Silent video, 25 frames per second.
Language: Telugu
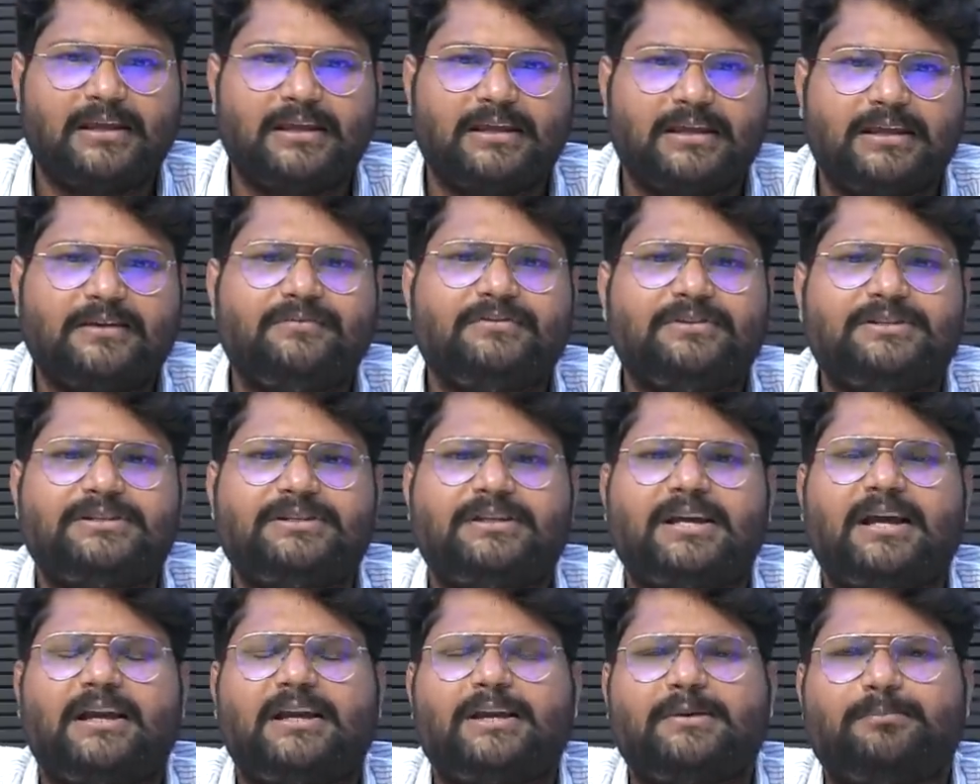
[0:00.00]
ఈ
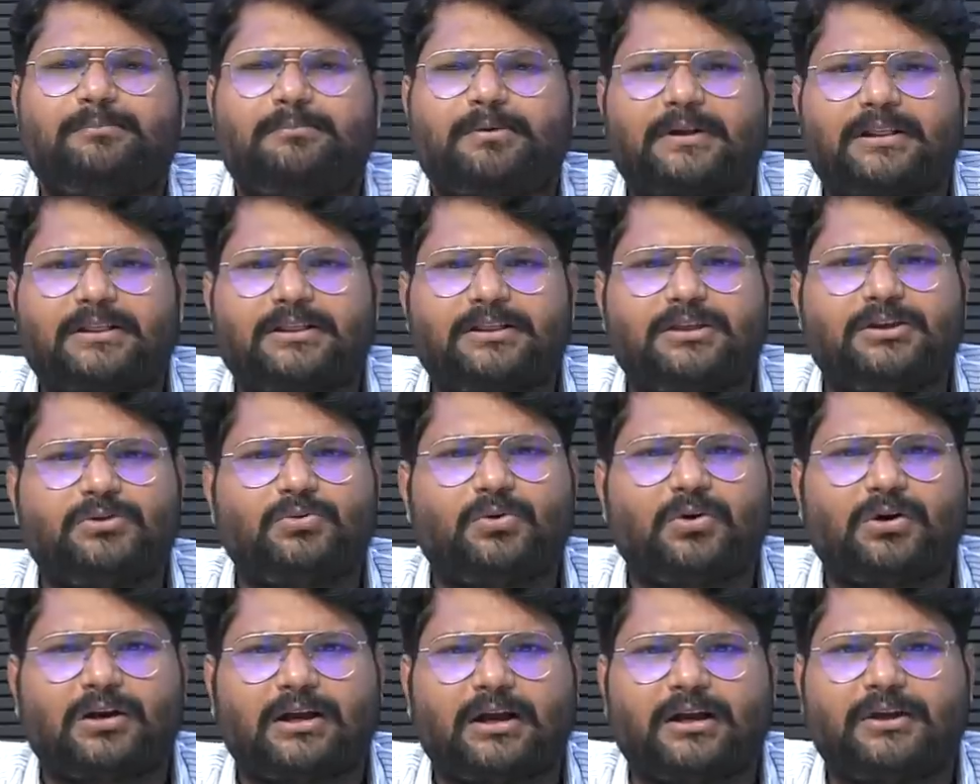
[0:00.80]
విషయాన్ని ప్రతి
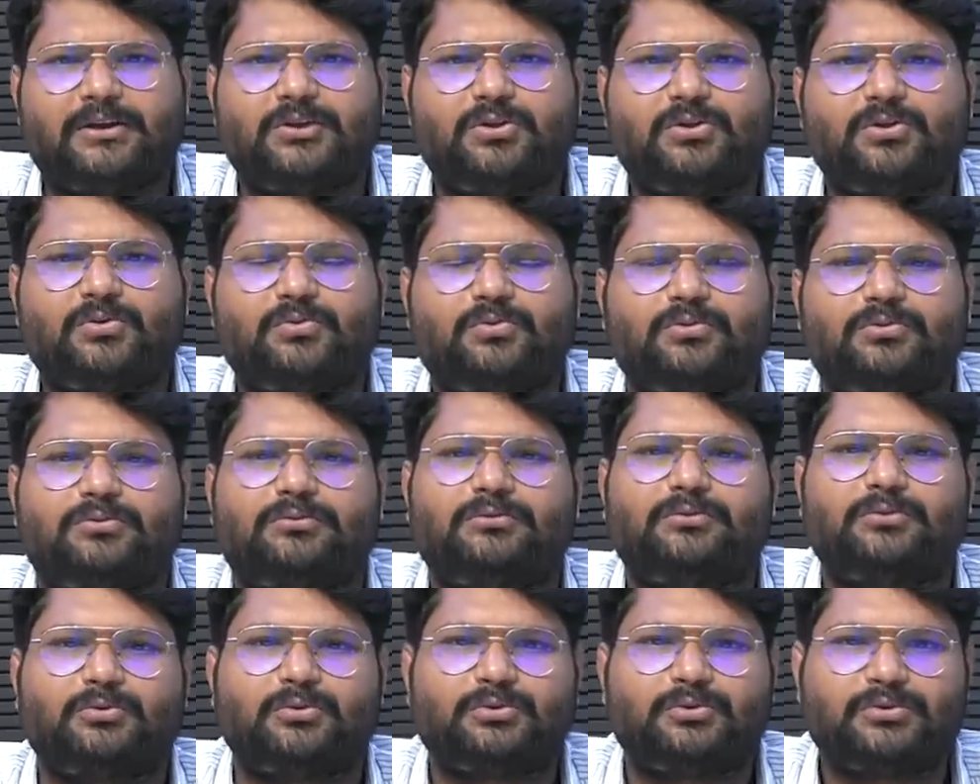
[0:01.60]
ఒక్క హిందువు
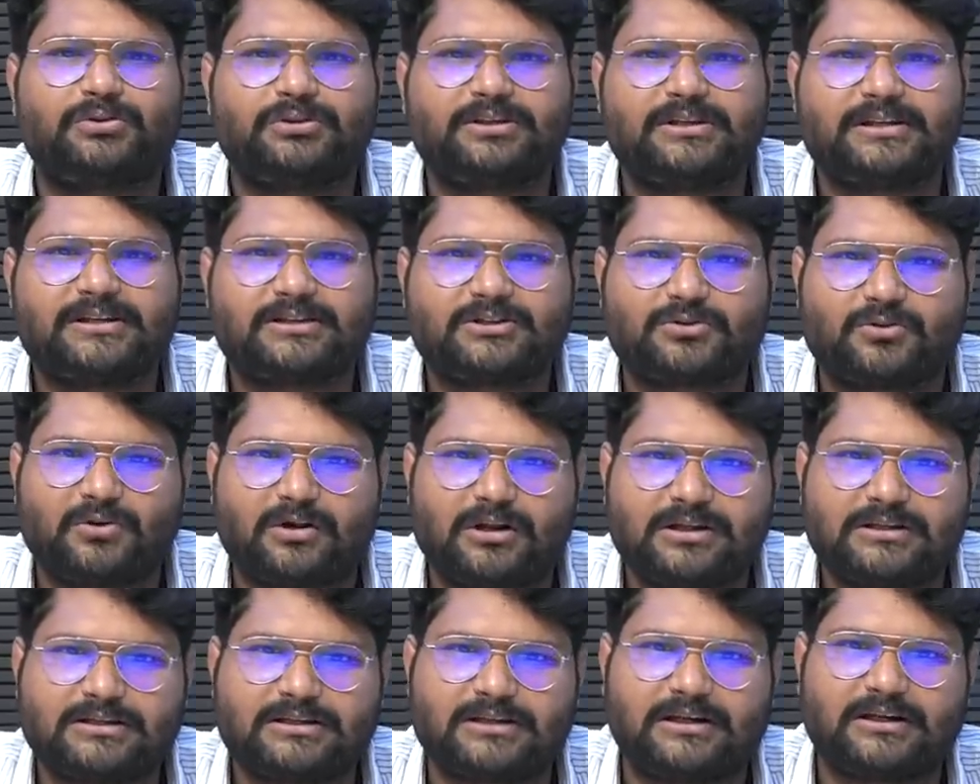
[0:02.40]
గుర్తు
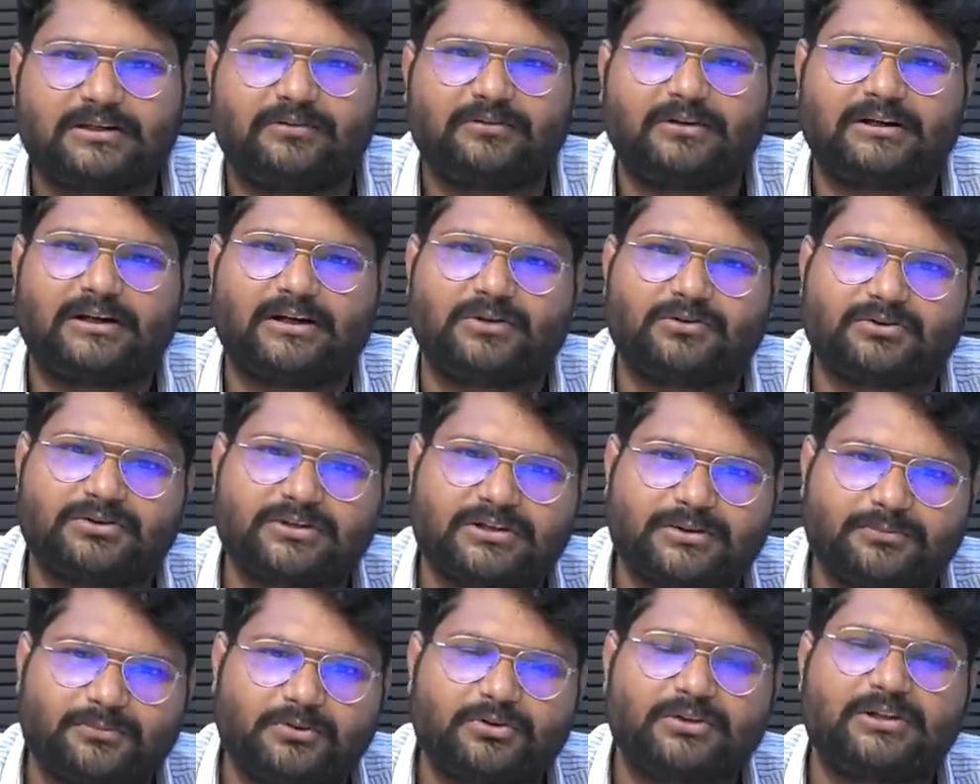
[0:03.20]
చేసుకోవాల్సినటువంటి
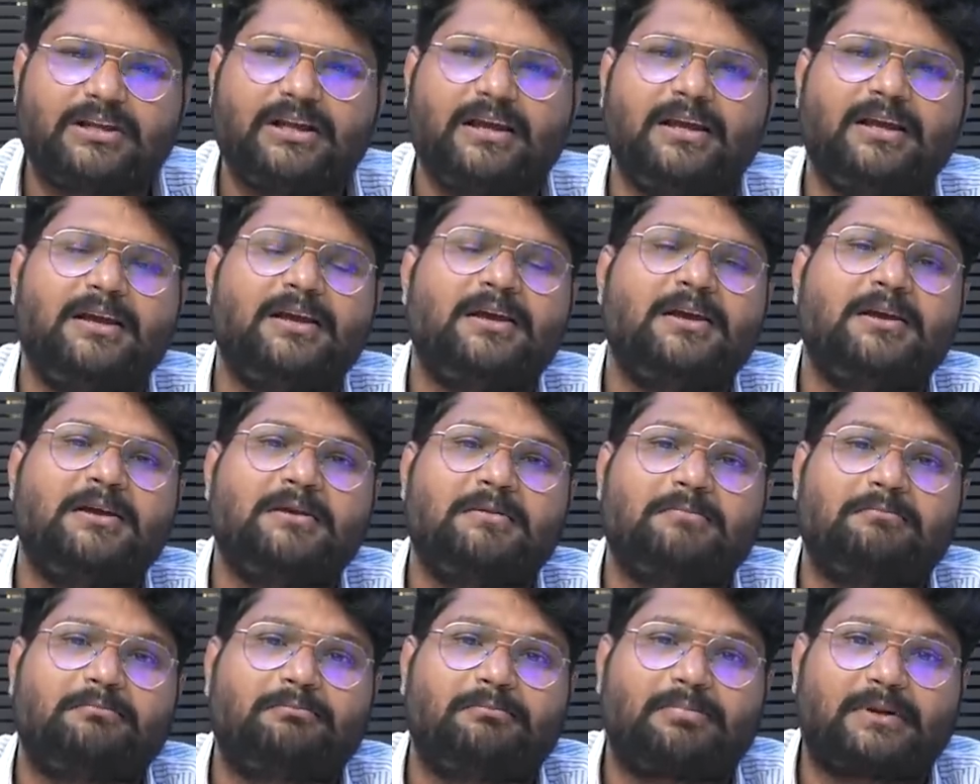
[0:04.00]
అవసరం ఉంది
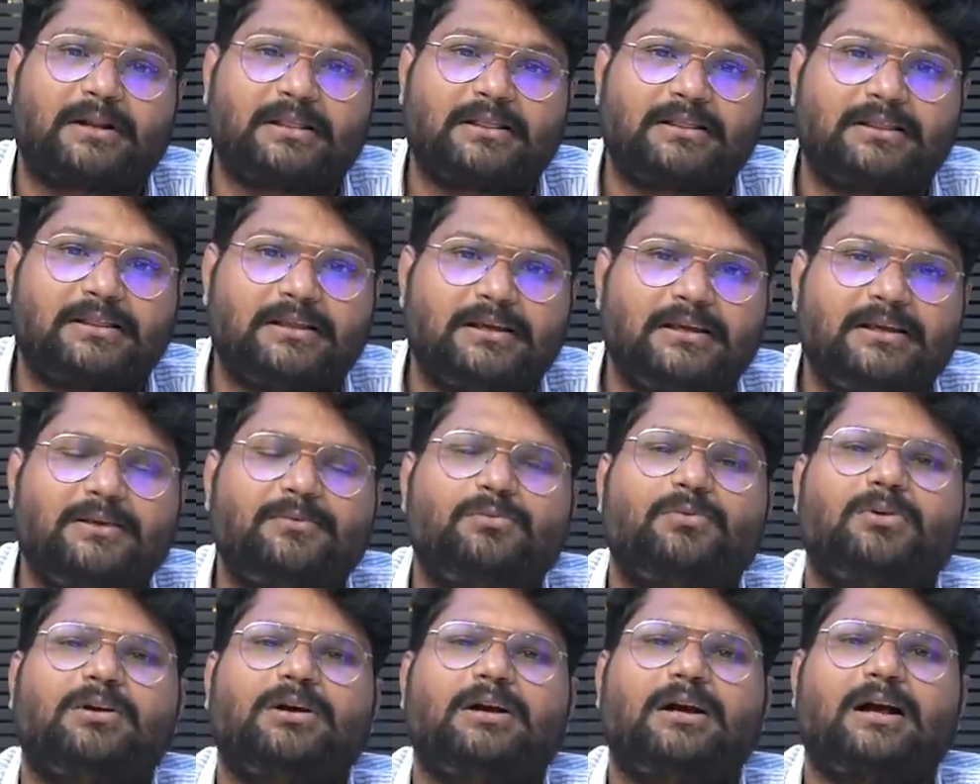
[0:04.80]
ప్రతి
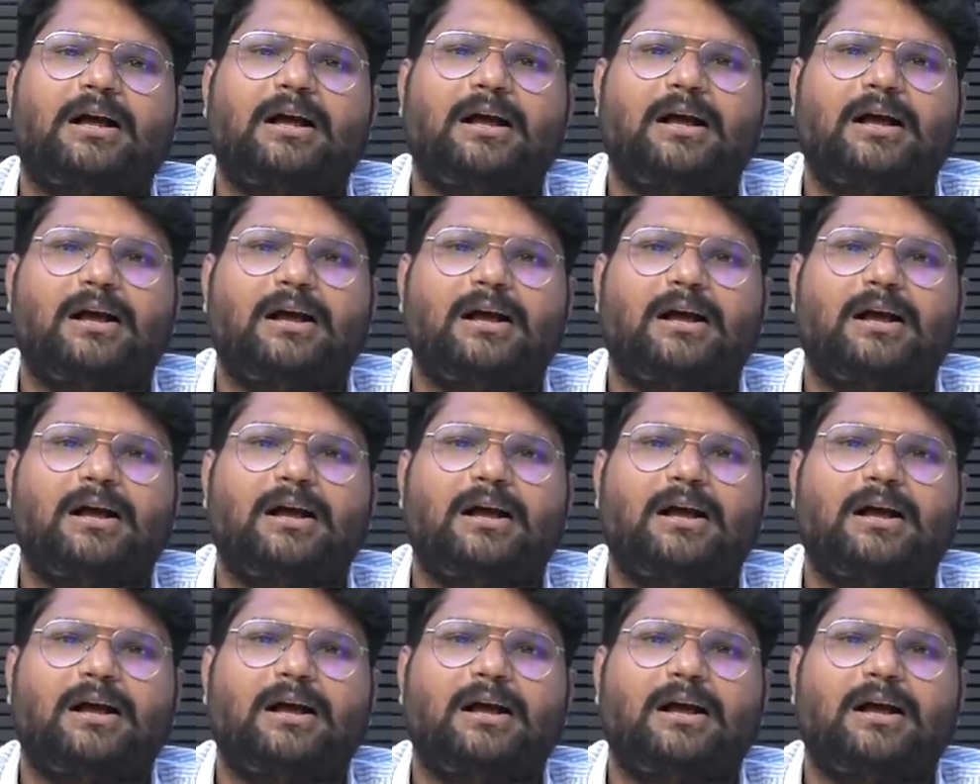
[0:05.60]
ఒక్క